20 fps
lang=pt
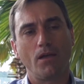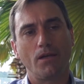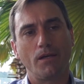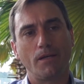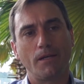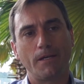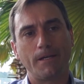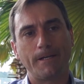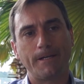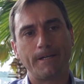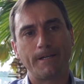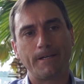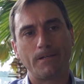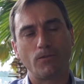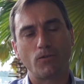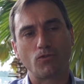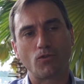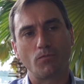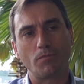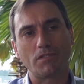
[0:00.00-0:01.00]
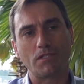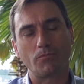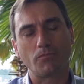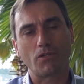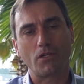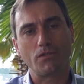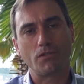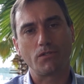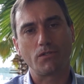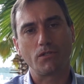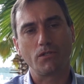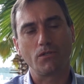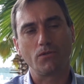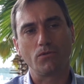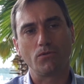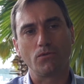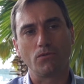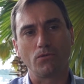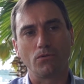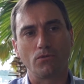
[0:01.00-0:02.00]
É, nós começamos com a
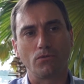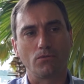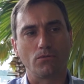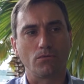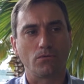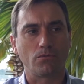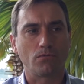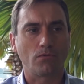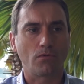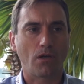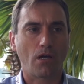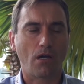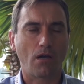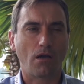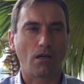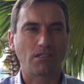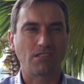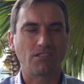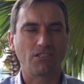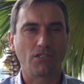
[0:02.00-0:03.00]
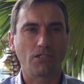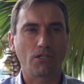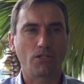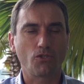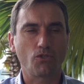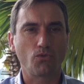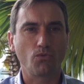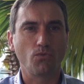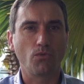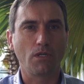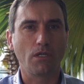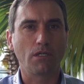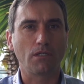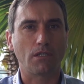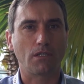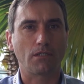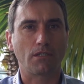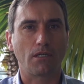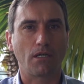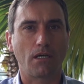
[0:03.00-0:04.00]
Diceu há cerca de um ano
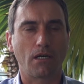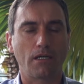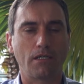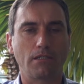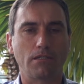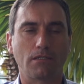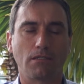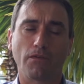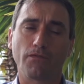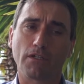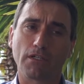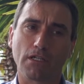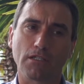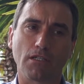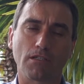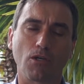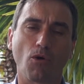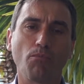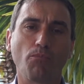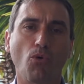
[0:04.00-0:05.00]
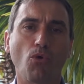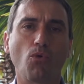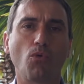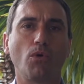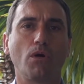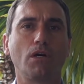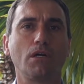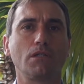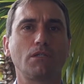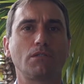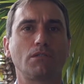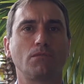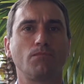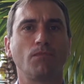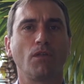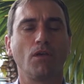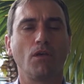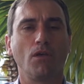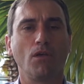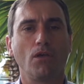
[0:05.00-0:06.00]
atrás, na verdade até um pouco antes,
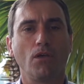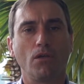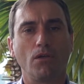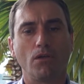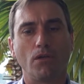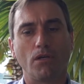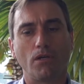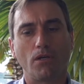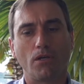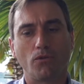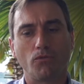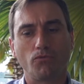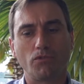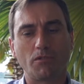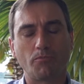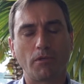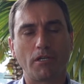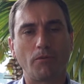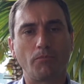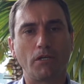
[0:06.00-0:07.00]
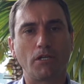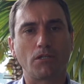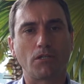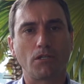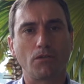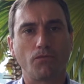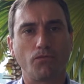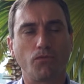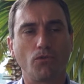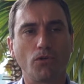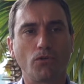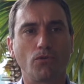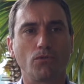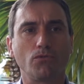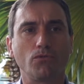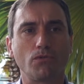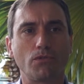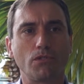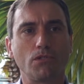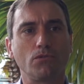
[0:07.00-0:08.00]
é, de um experimento que foi
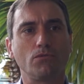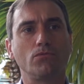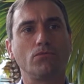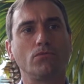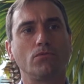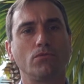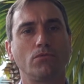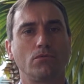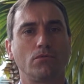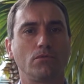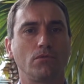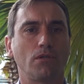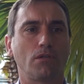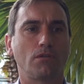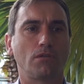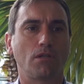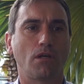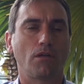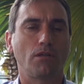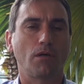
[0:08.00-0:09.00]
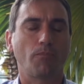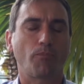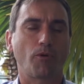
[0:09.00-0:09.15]
conduzido na, na, na